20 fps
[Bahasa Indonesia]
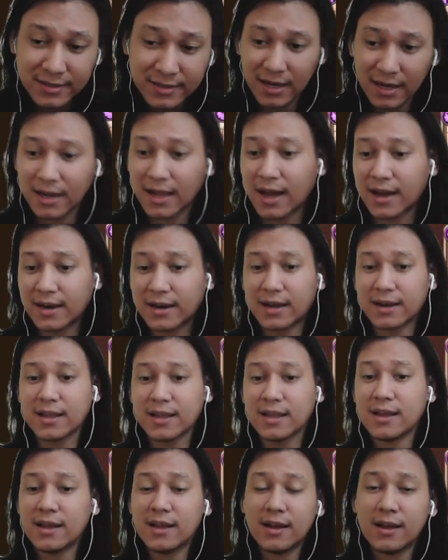dihasilkan
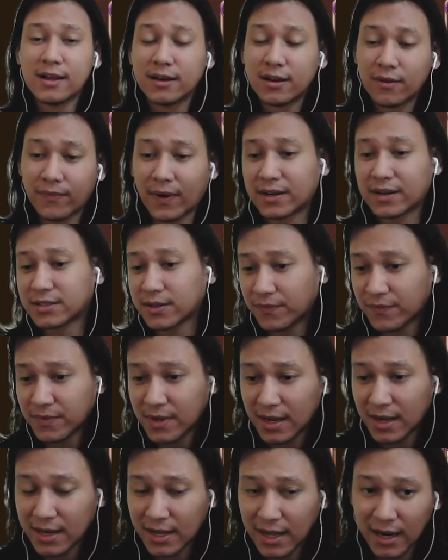dari
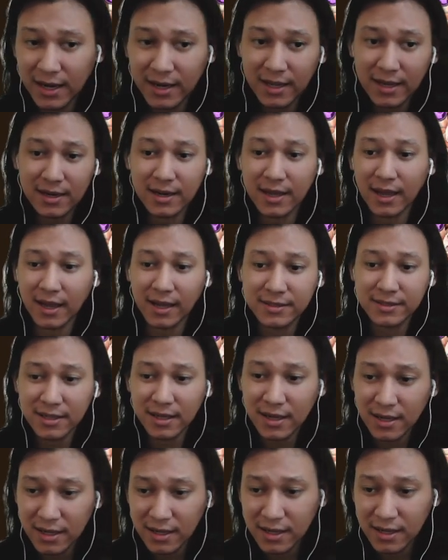defensifnya dikaliin ya guys
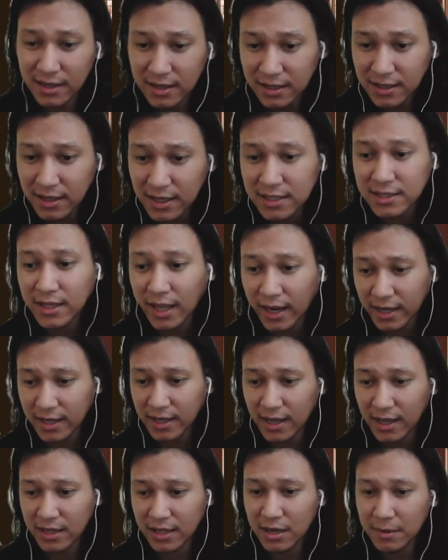ya uh, ke
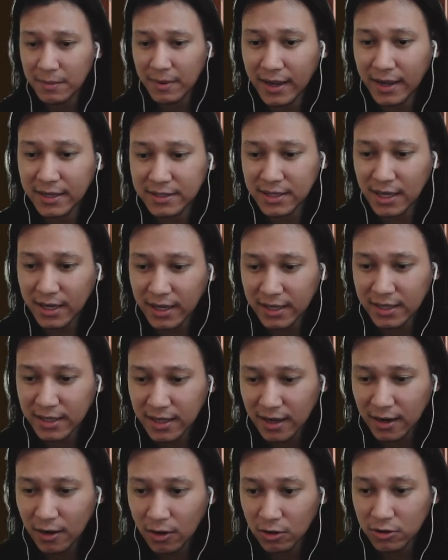attack-nya. makin sakit
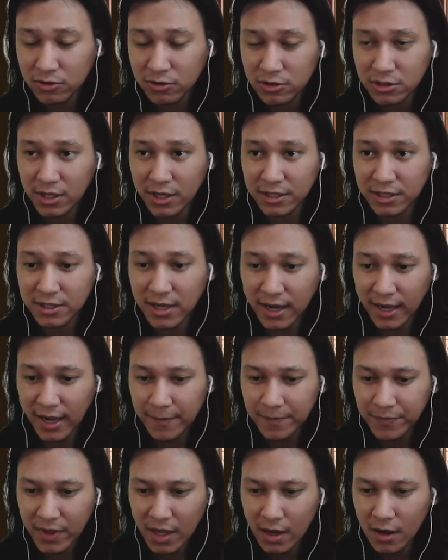ya kalau sering diserang
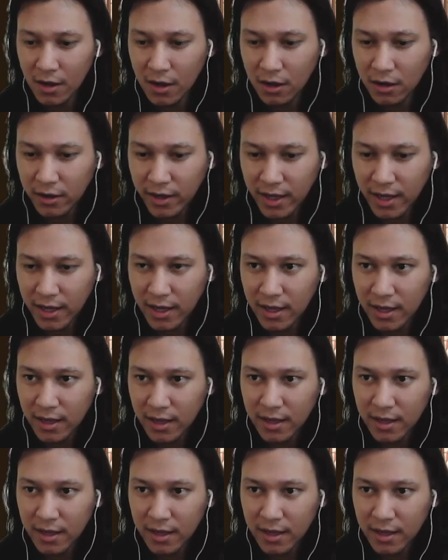ya. Oke, okay,